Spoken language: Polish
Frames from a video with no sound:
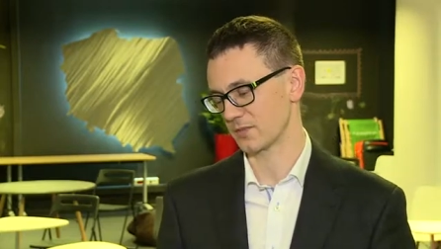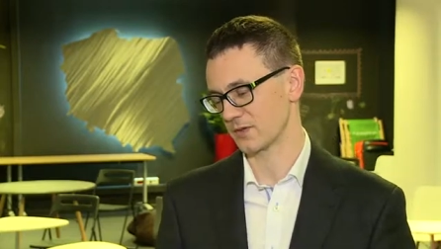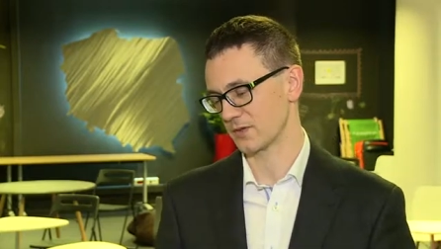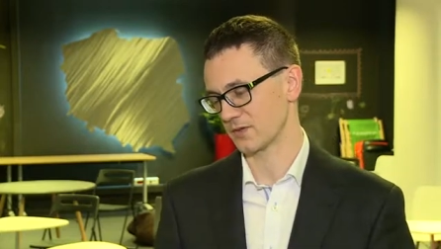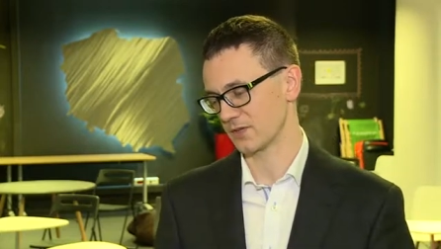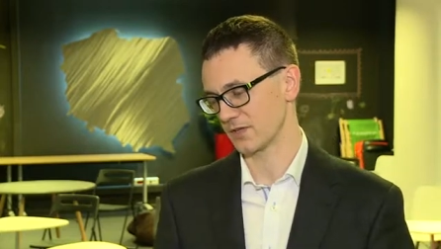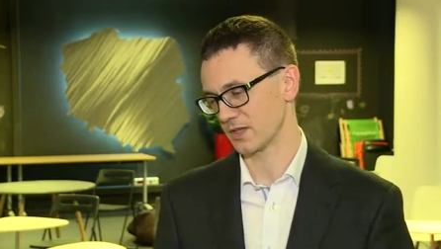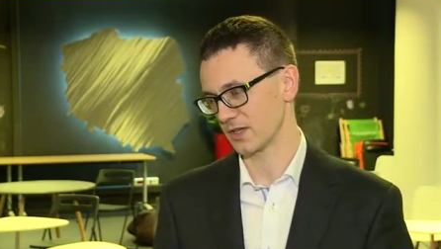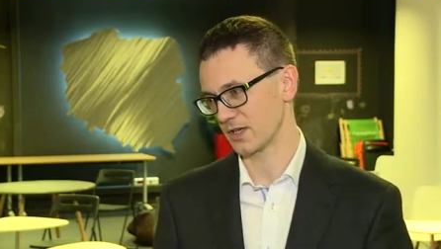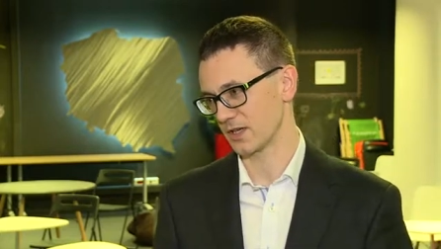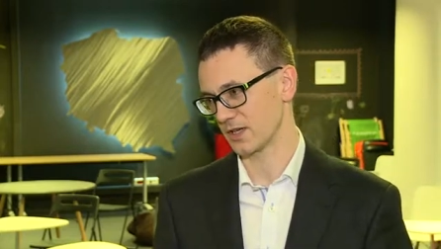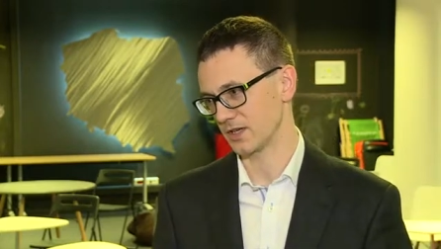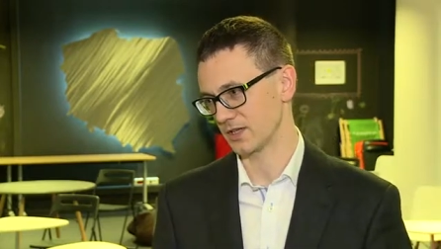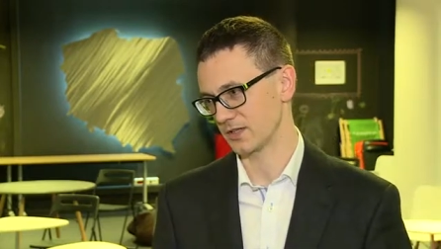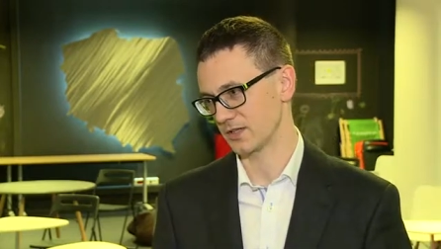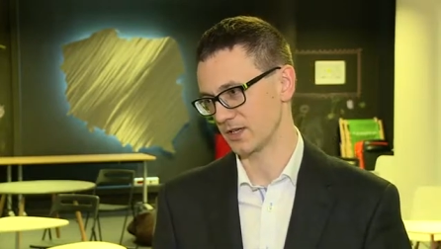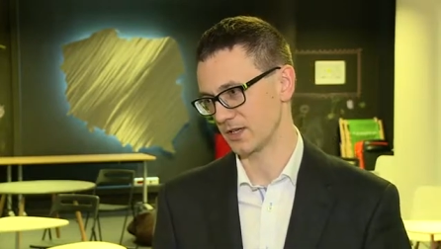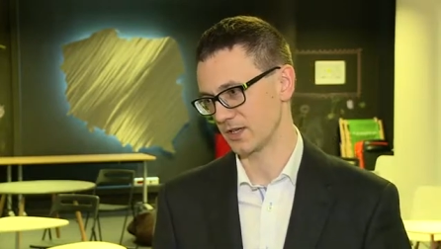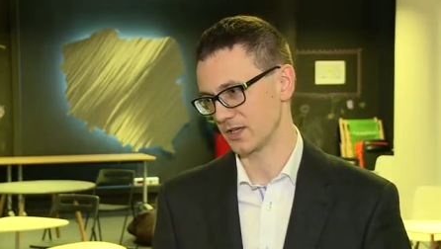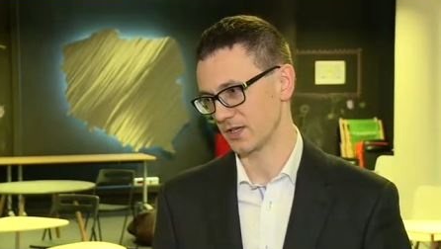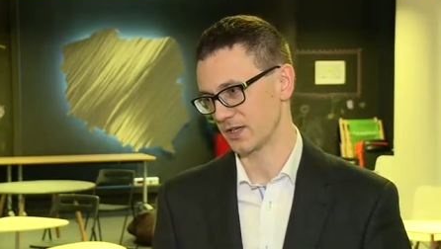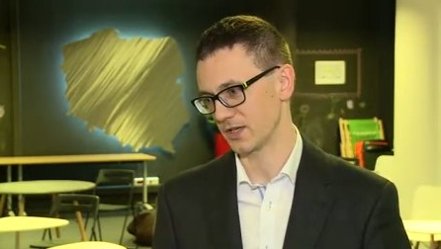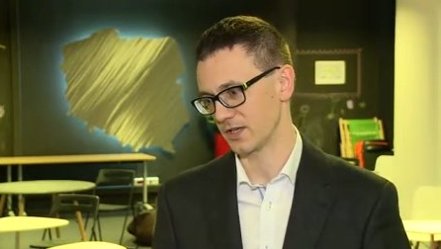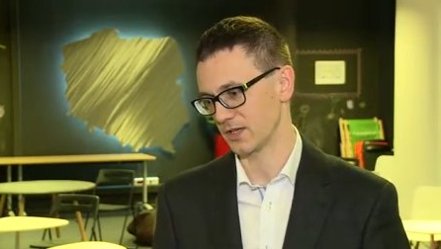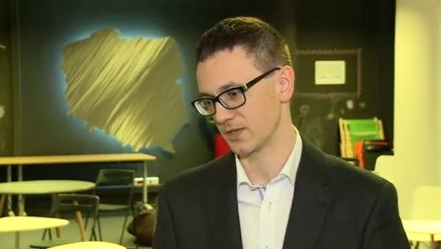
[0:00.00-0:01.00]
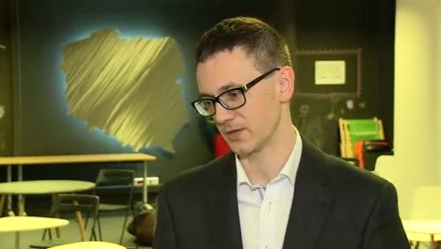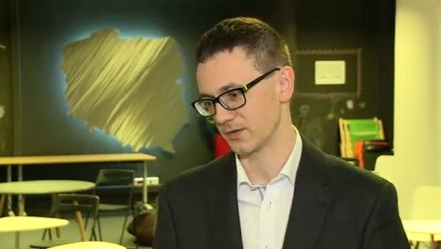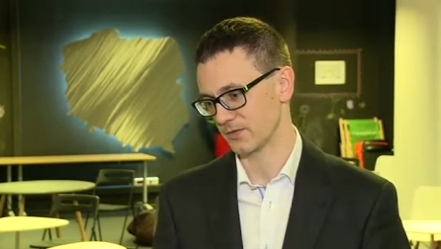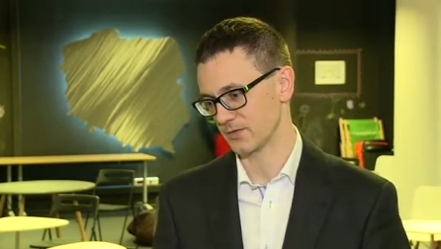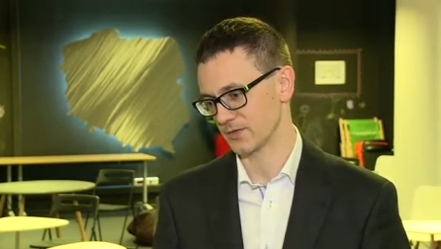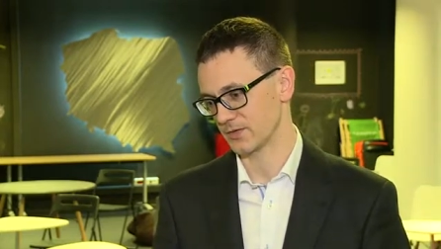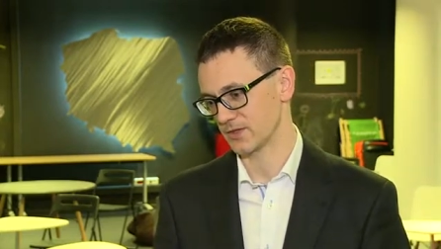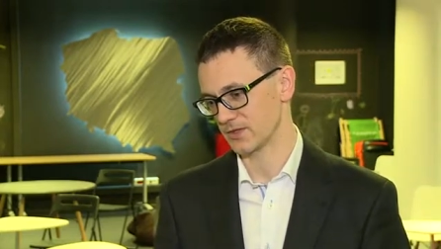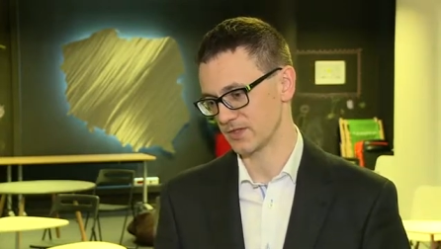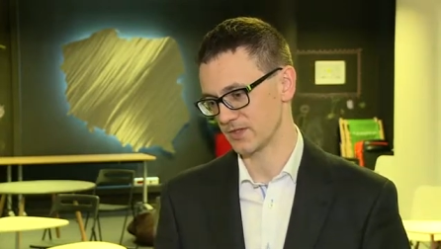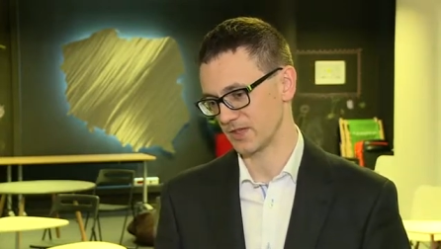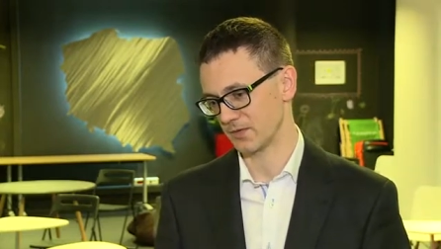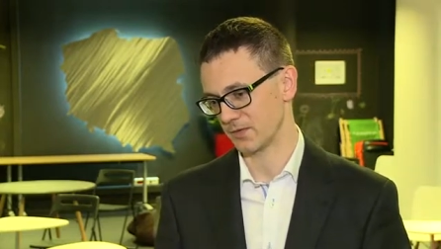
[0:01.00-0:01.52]
na, na w
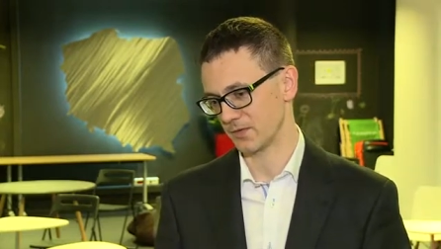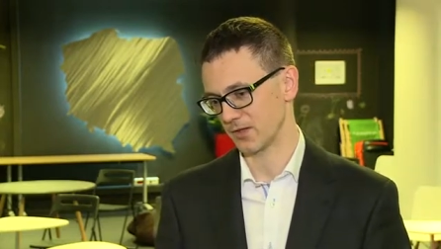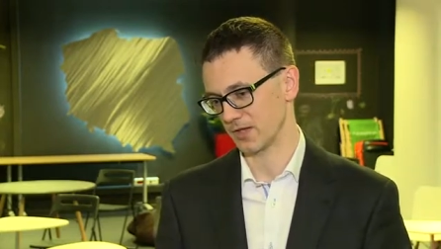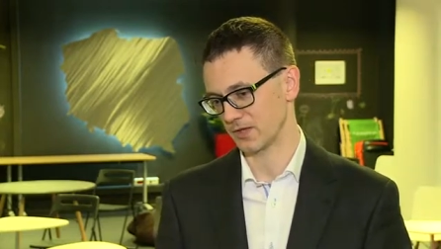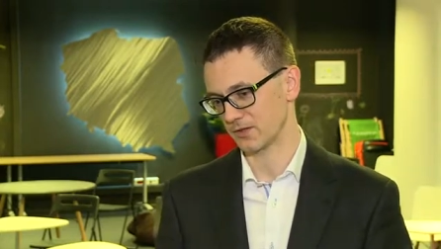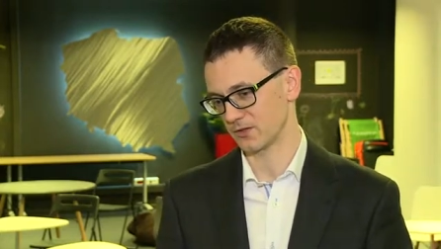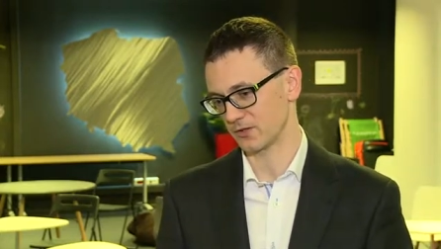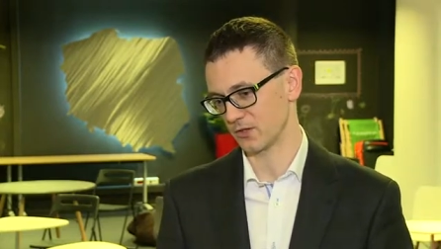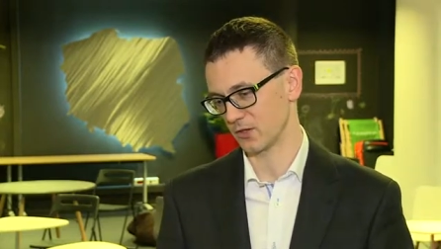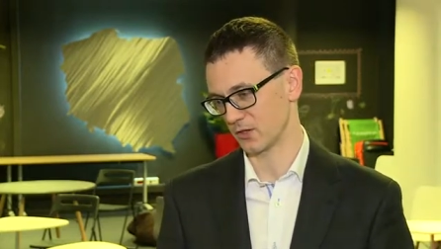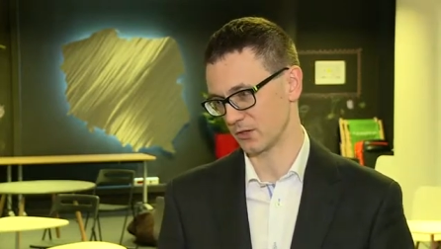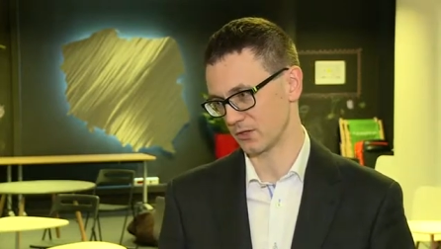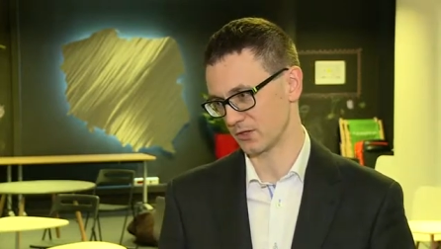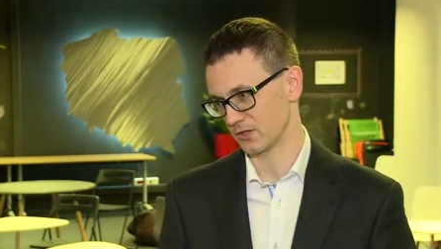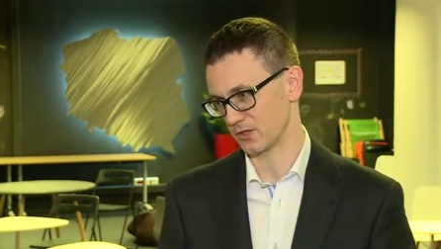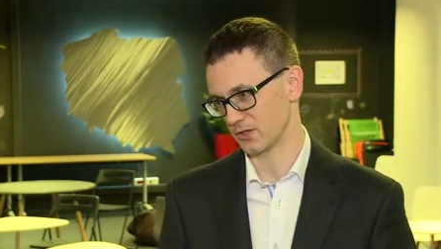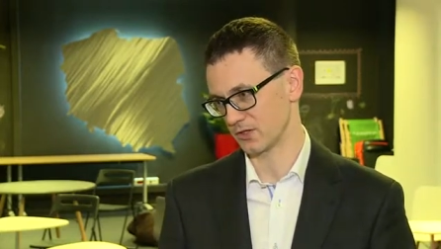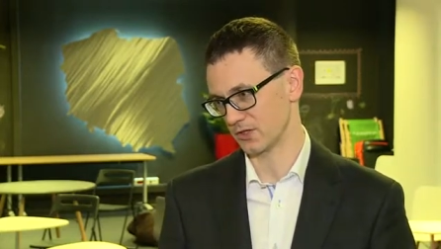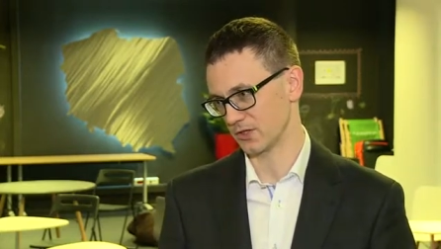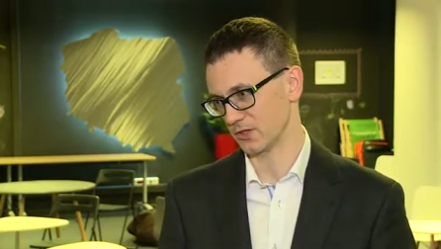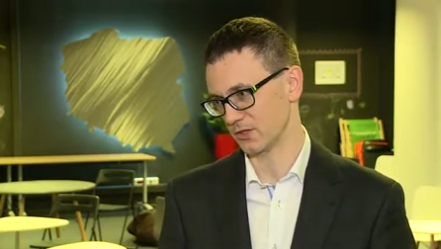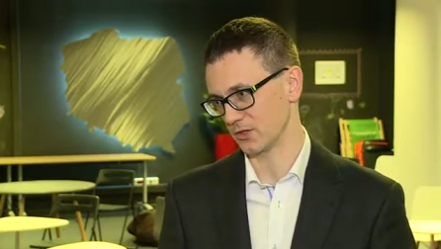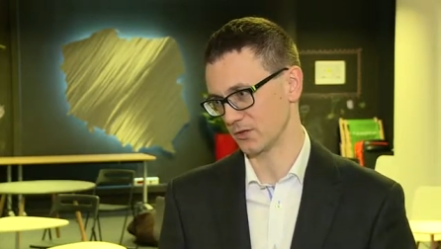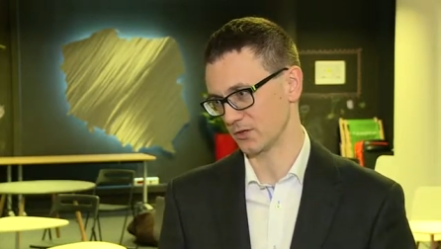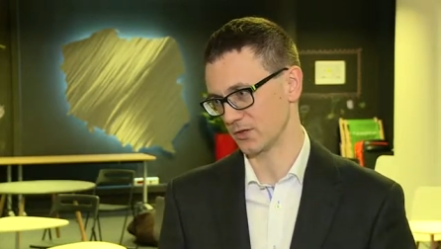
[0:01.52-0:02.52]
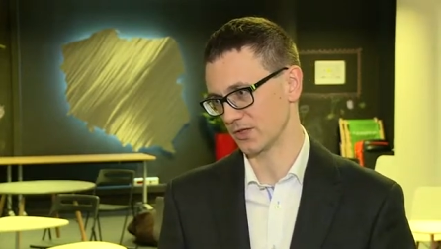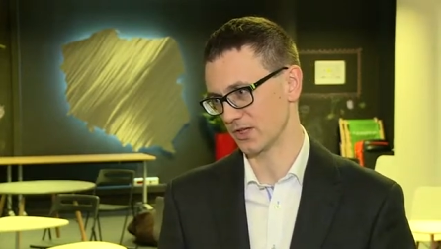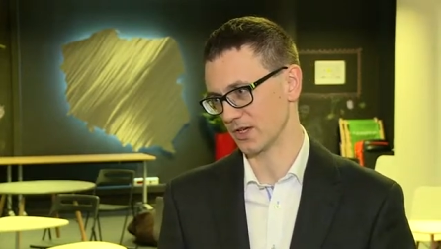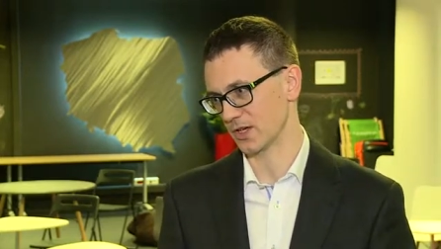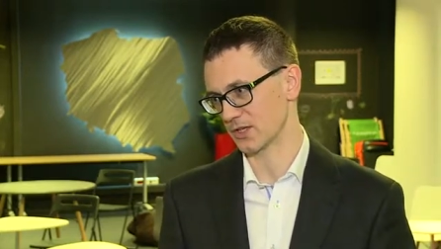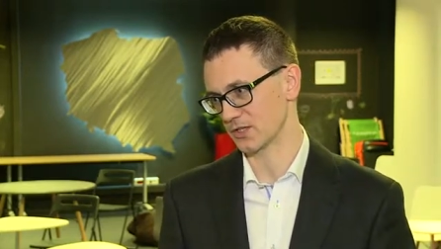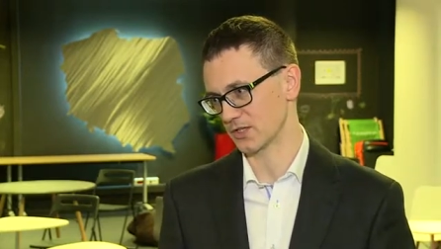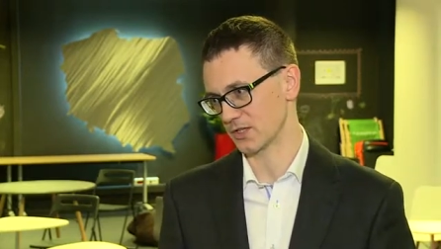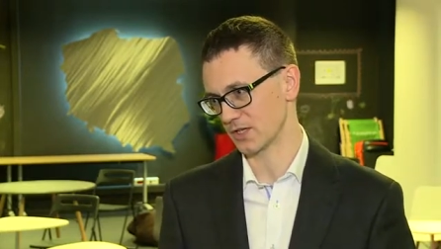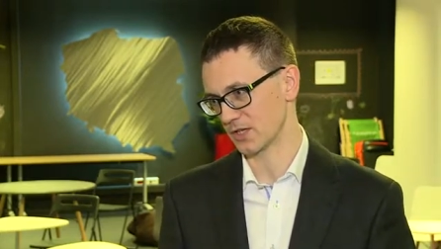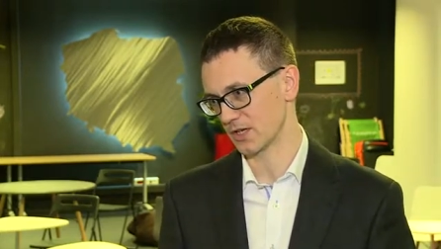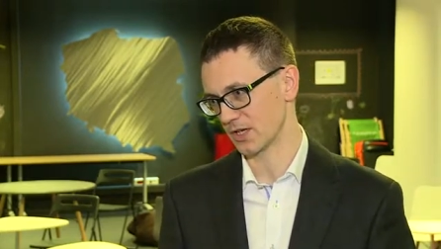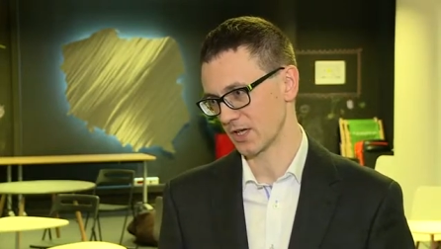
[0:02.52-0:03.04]
systemie Android, czyli no, na
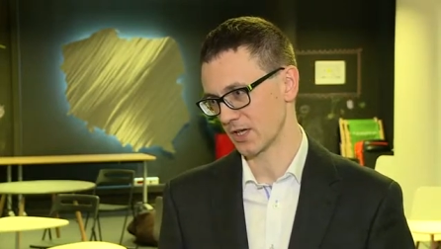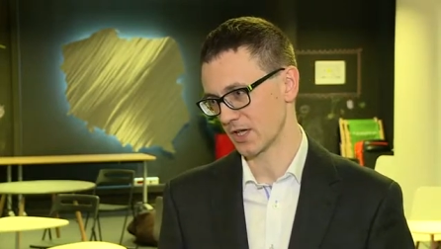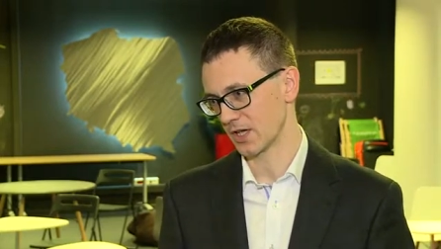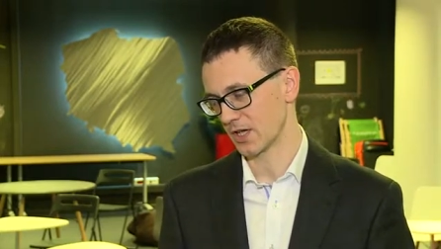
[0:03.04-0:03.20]
razie